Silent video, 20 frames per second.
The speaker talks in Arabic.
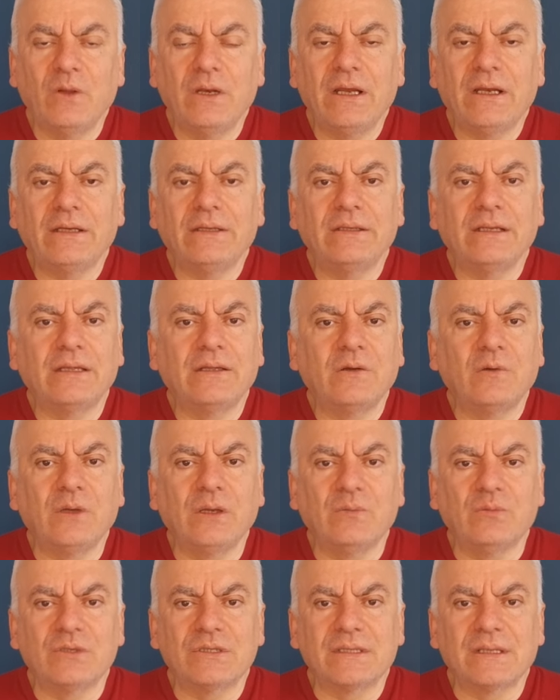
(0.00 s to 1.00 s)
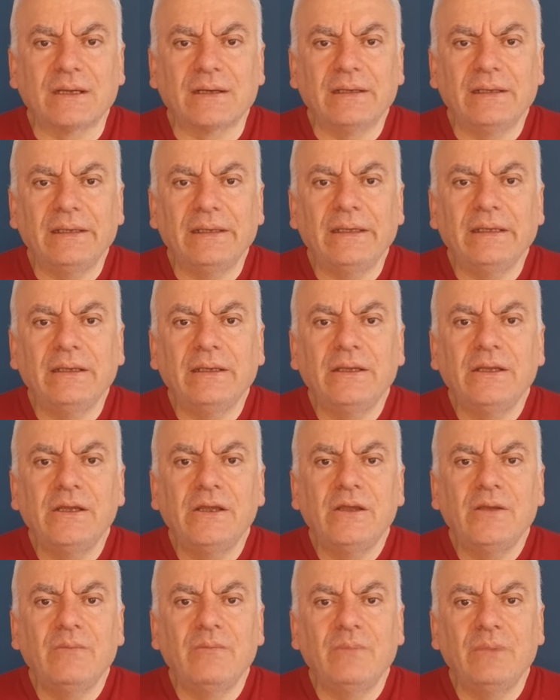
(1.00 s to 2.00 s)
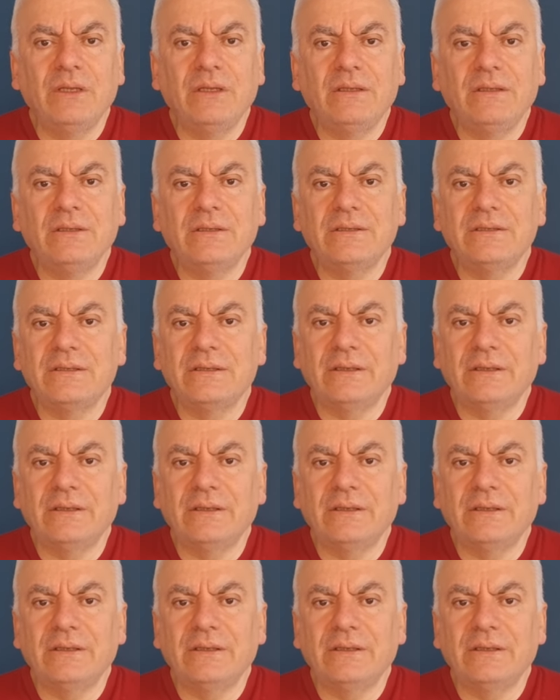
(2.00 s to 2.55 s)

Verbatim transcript: ولكن دولة مستقلة من